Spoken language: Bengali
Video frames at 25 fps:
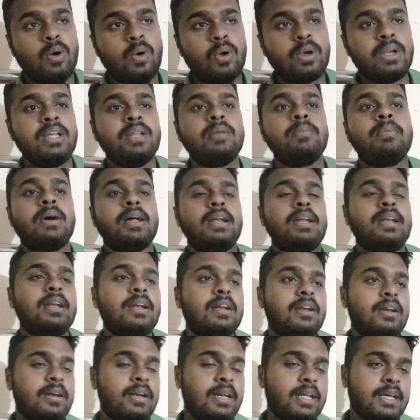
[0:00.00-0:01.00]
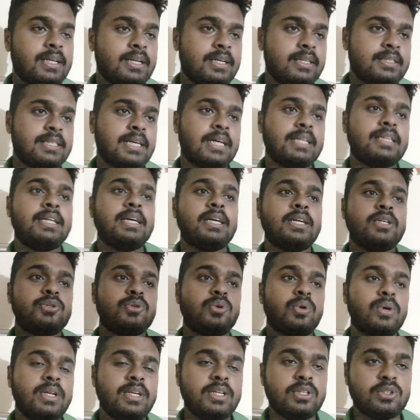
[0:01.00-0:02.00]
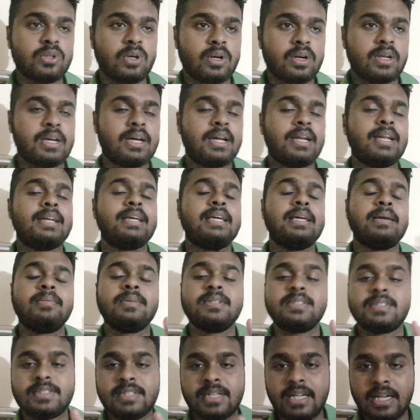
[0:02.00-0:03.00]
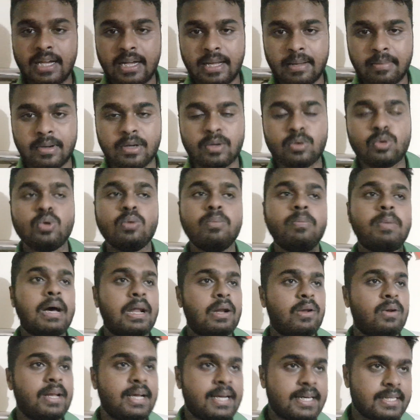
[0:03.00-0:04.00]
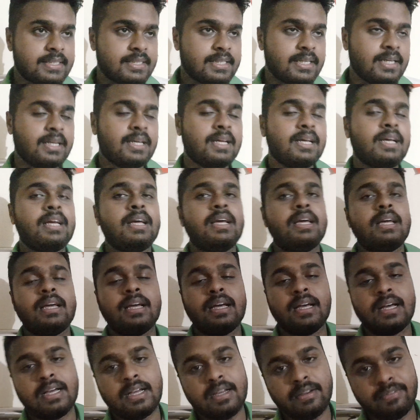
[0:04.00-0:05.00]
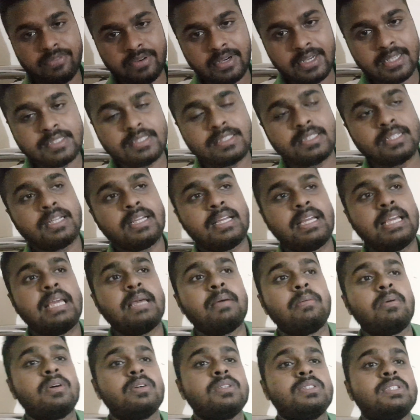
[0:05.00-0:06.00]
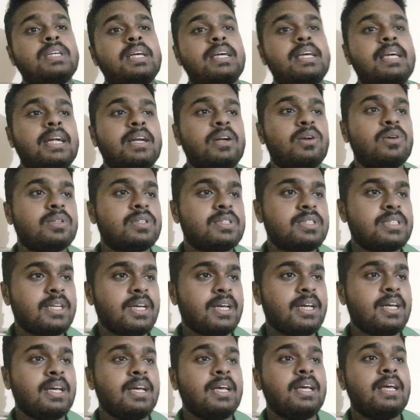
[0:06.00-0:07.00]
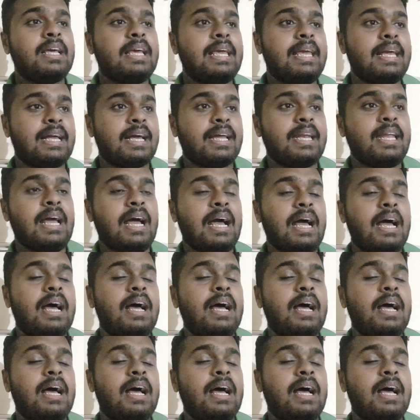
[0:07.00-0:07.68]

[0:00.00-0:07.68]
অনির্বাণের সাথে সোহিনী সরকারের কেমিস্ট্রি আমার খুব ভালো লেগেছে ফার্স্ট এবং সেকেন্ড হচ্ছে এখানে